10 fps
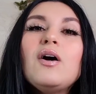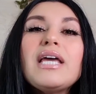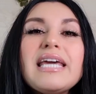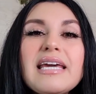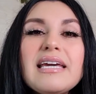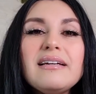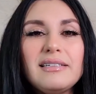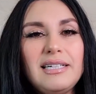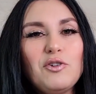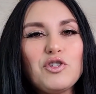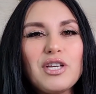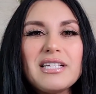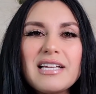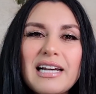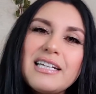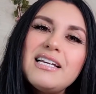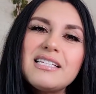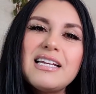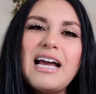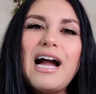Y los que se
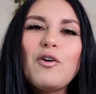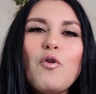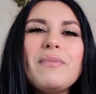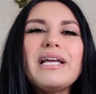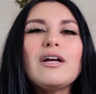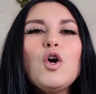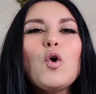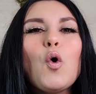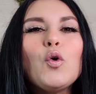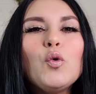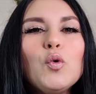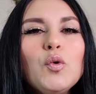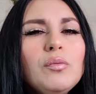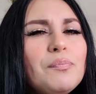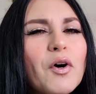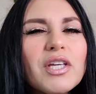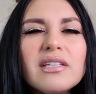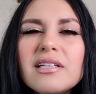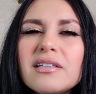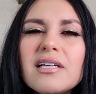arriesguen a comer con un
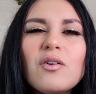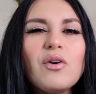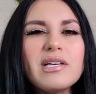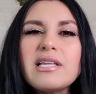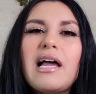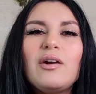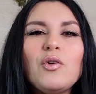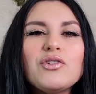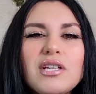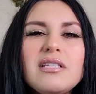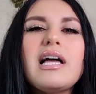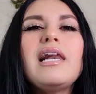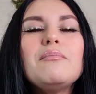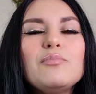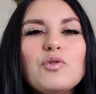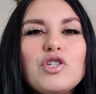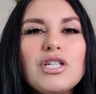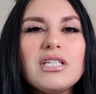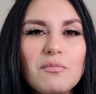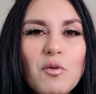poquititico de sal o sin sal,
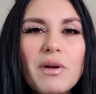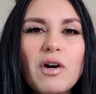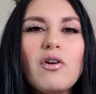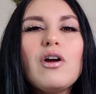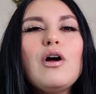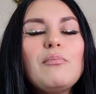muchísimo mejor,